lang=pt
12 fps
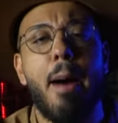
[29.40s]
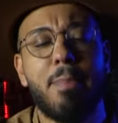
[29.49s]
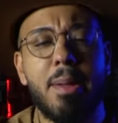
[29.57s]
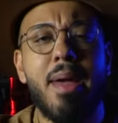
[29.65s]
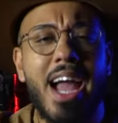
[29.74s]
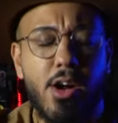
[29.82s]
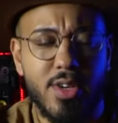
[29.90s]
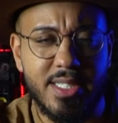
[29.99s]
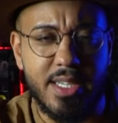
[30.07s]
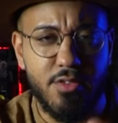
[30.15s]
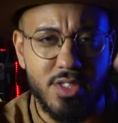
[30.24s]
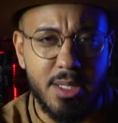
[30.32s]
A primeira coisa
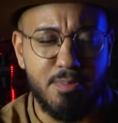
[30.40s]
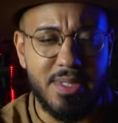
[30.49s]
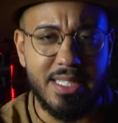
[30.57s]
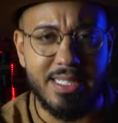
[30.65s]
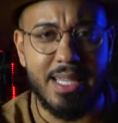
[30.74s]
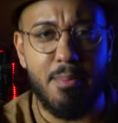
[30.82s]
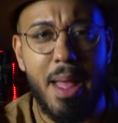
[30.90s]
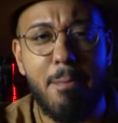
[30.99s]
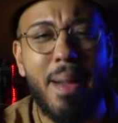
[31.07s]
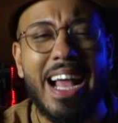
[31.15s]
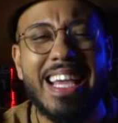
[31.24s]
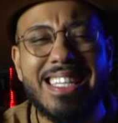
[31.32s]
que você precisa saber é
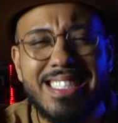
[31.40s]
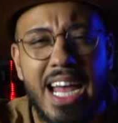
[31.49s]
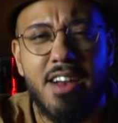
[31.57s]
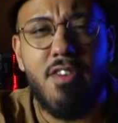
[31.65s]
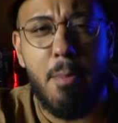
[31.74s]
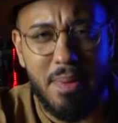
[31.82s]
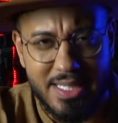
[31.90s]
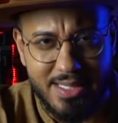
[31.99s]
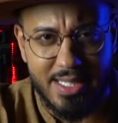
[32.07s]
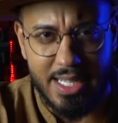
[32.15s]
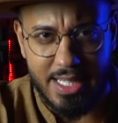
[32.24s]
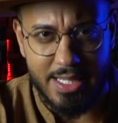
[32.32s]
para que serve a
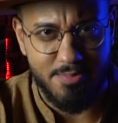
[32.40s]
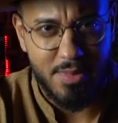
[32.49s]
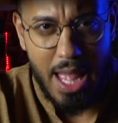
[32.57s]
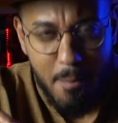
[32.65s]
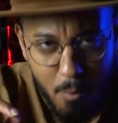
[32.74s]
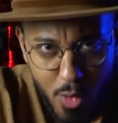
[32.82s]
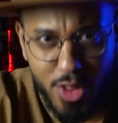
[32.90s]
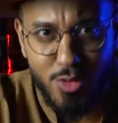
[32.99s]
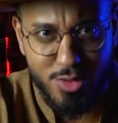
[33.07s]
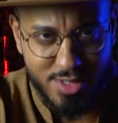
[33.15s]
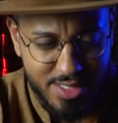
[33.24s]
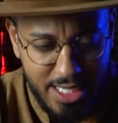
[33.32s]
pestana. É
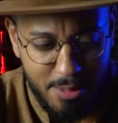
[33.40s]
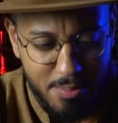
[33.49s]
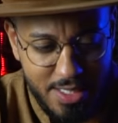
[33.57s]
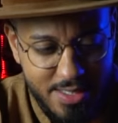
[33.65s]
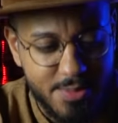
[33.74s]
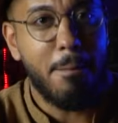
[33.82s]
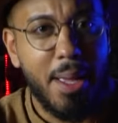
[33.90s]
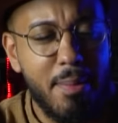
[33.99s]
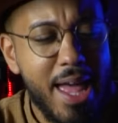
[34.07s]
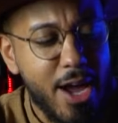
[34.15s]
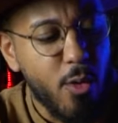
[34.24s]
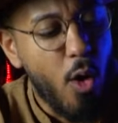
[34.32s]
muito simples.
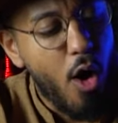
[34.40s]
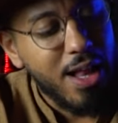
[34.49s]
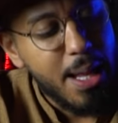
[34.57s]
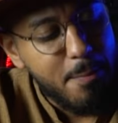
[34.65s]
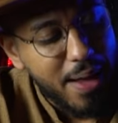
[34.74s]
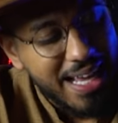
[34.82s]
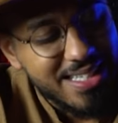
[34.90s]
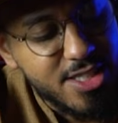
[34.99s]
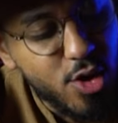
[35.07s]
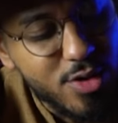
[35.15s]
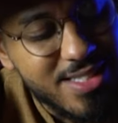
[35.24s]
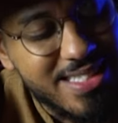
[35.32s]
Primeiro, olha para
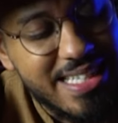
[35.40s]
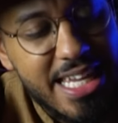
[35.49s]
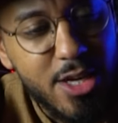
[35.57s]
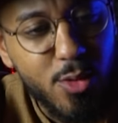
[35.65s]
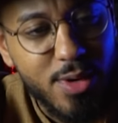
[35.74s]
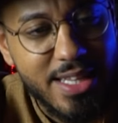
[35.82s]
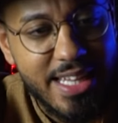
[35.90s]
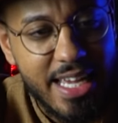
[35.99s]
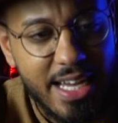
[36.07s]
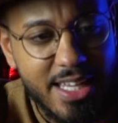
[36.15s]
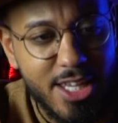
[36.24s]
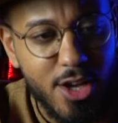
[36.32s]
esse ossinho que
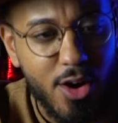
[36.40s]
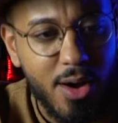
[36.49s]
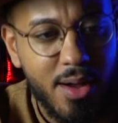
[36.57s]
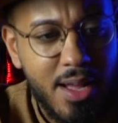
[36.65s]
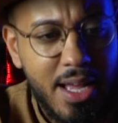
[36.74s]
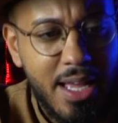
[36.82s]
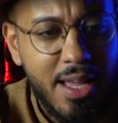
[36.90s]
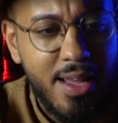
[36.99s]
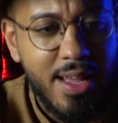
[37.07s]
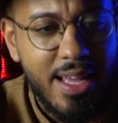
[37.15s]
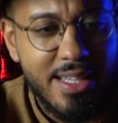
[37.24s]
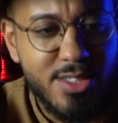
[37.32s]
tem aqui, ó.
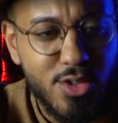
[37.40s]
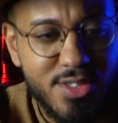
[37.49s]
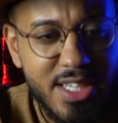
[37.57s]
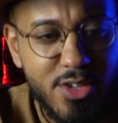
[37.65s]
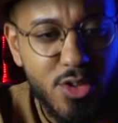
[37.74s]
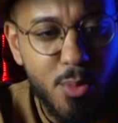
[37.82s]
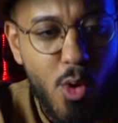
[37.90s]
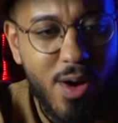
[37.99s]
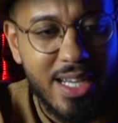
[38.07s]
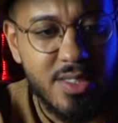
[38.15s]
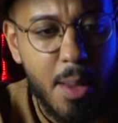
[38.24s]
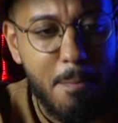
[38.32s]
Esse ossinho que no meu
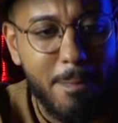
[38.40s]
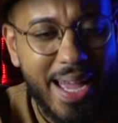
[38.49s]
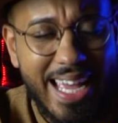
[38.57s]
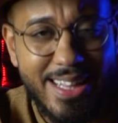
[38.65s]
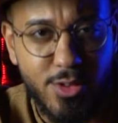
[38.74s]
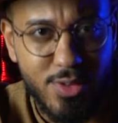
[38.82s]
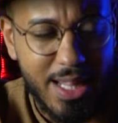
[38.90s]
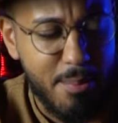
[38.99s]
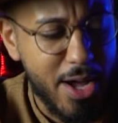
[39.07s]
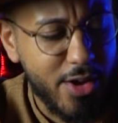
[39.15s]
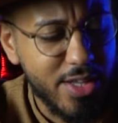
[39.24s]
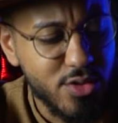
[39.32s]
caso é preto, na
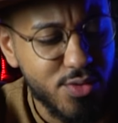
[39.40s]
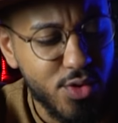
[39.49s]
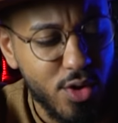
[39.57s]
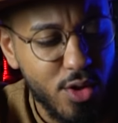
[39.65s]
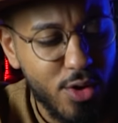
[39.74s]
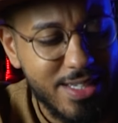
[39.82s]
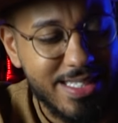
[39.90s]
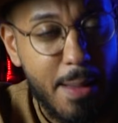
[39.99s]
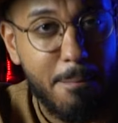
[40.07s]
maioria dos violões é